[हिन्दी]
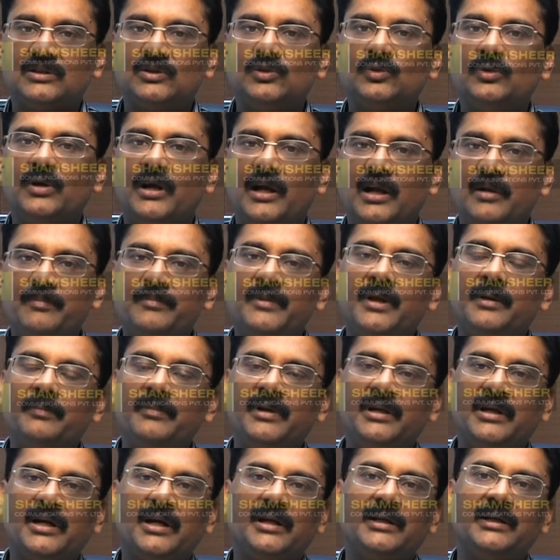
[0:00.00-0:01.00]
to help them
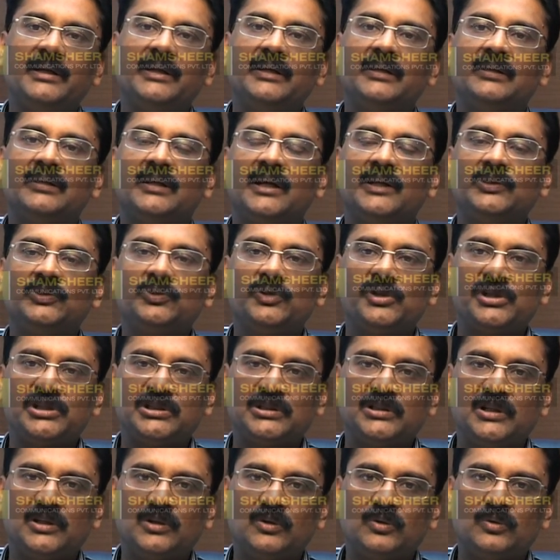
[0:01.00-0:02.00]
in getting
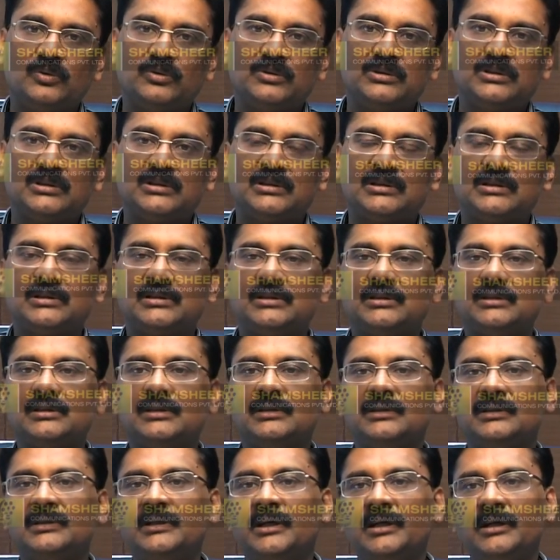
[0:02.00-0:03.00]
educational loans,
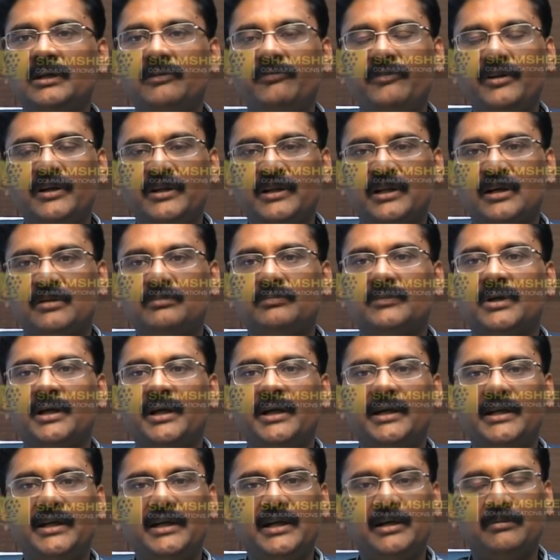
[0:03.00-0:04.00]
delivering them the
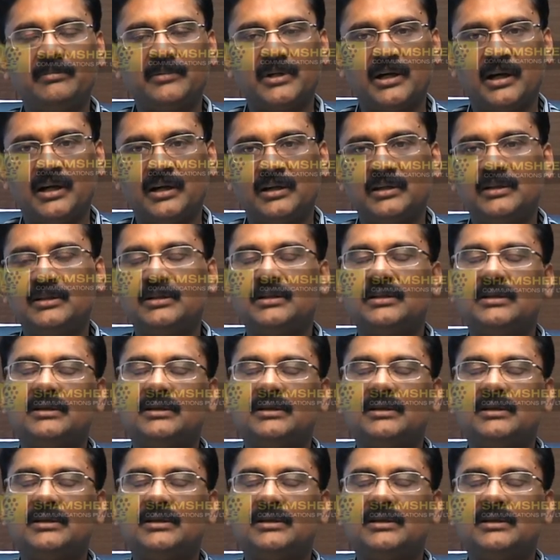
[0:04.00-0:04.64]
ATM card